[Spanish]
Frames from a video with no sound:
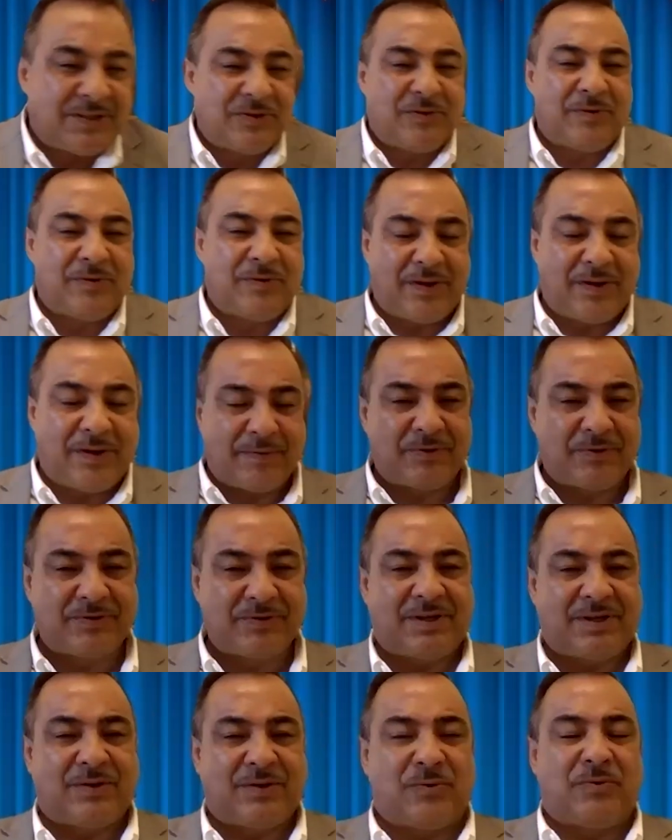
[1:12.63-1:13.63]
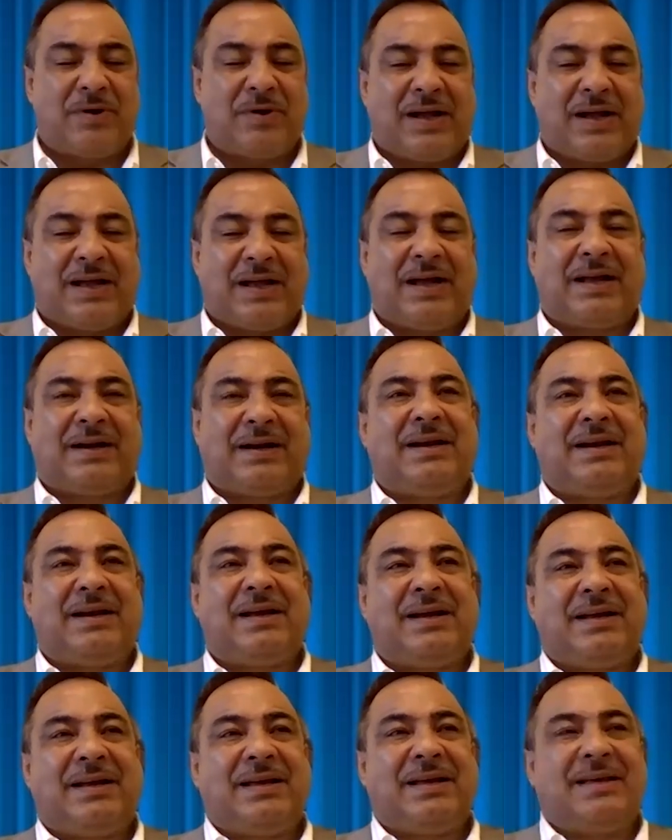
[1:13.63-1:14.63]
no hablamos de una
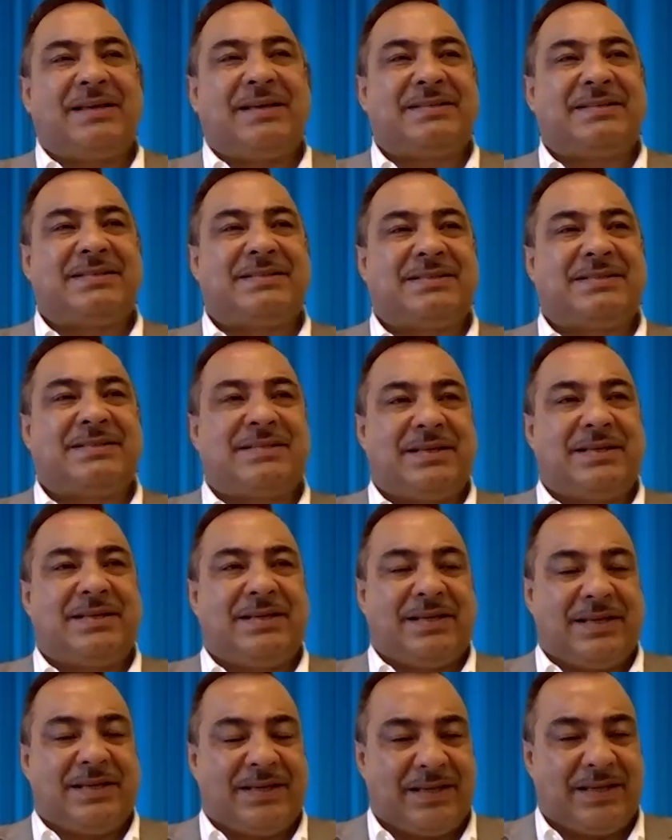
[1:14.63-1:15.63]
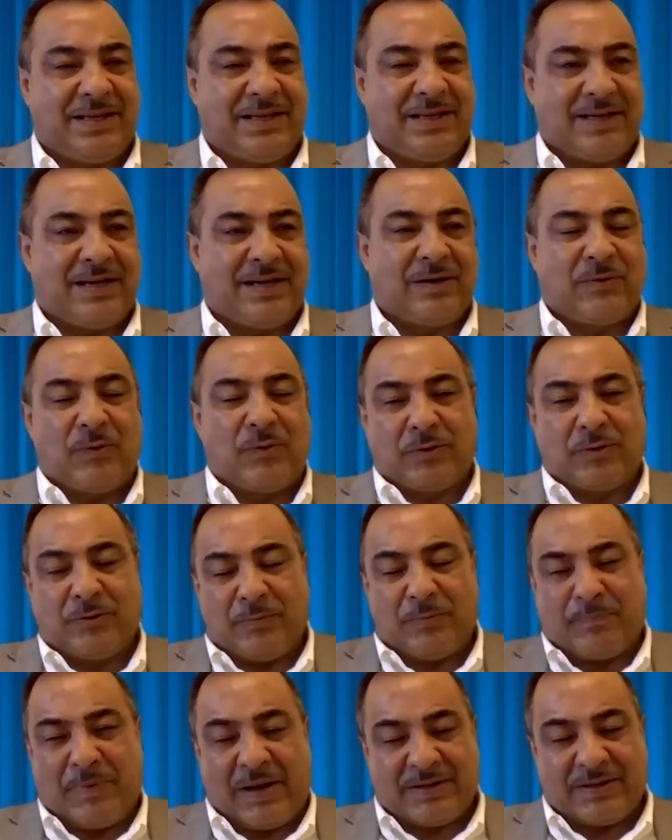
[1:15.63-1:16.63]
carrera que es eh, a
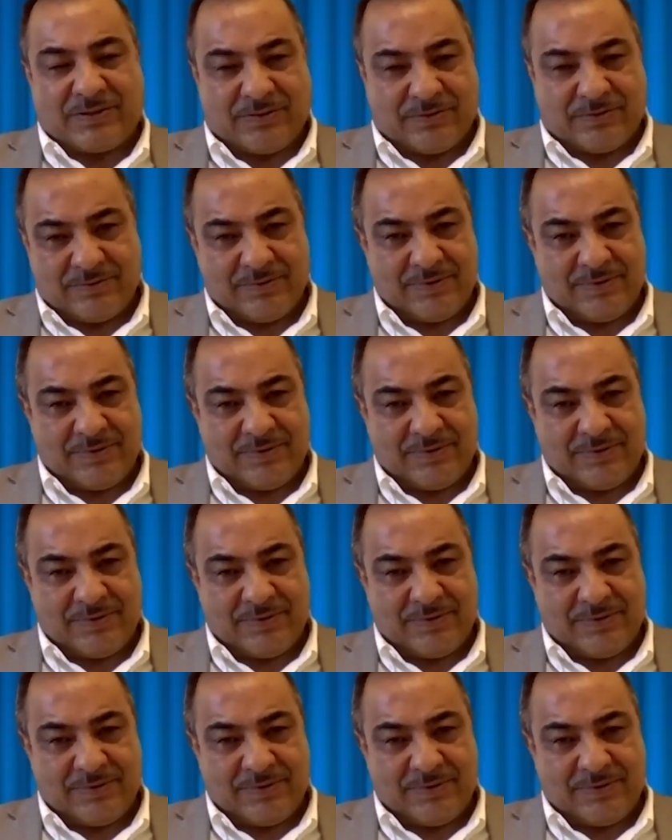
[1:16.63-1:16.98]
corto plazo.